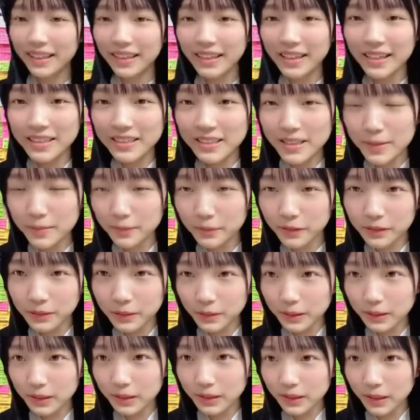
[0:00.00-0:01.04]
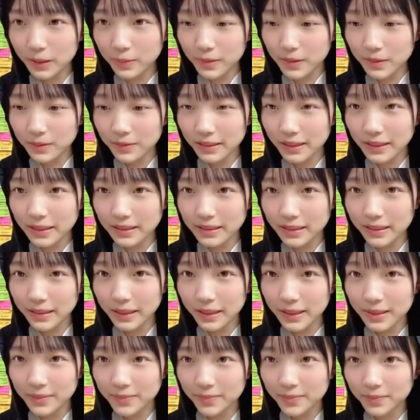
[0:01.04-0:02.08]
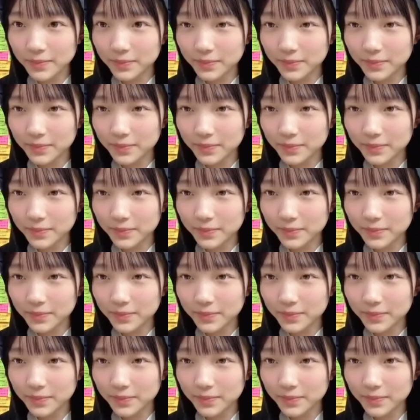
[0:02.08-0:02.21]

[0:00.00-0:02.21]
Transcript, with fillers: あれ全部一人で食べるわけじゃない